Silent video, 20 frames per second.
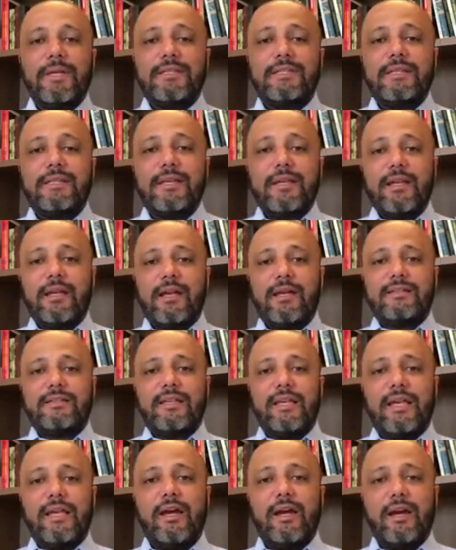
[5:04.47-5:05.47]
Mas,
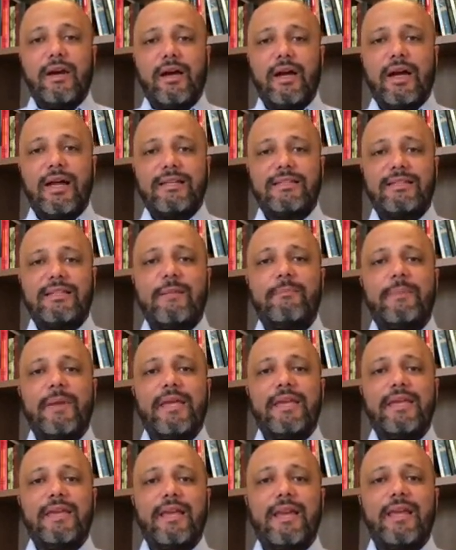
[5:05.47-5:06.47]
assim, a, a
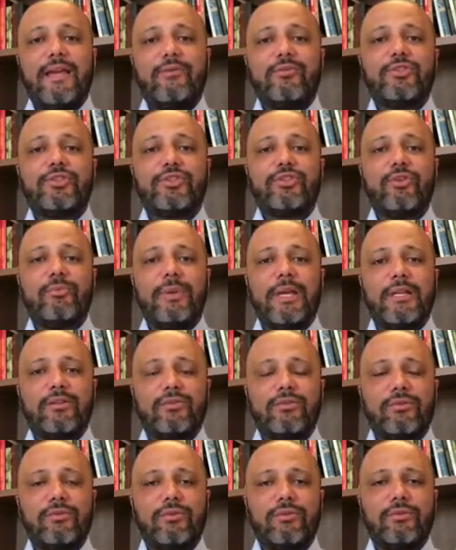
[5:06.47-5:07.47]
CPI ela é um
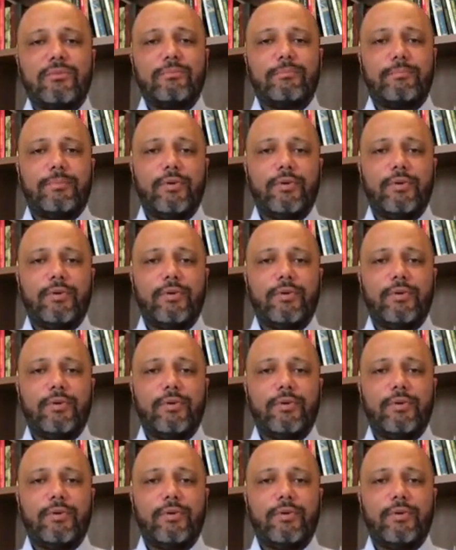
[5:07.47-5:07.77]
instrumento